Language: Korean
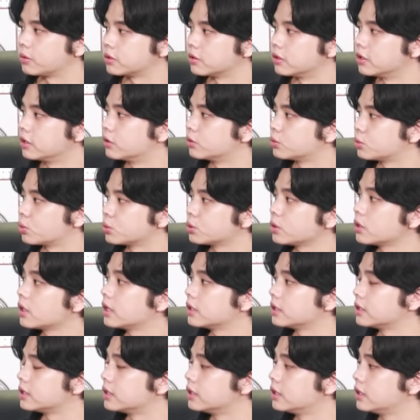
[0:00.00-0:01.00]
이런
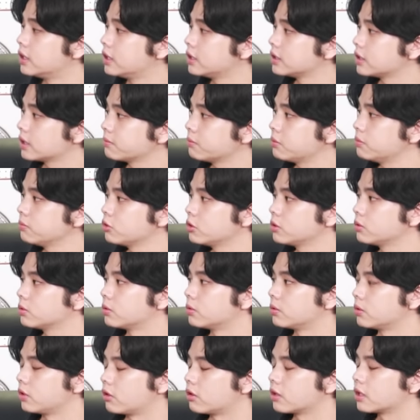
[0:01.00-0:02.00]
조정하는
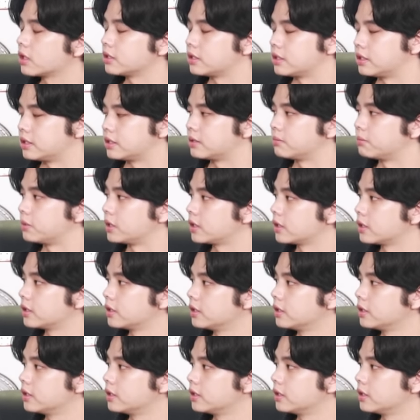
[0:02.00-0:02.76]
상품들도 여러 가지 있습니다. 아,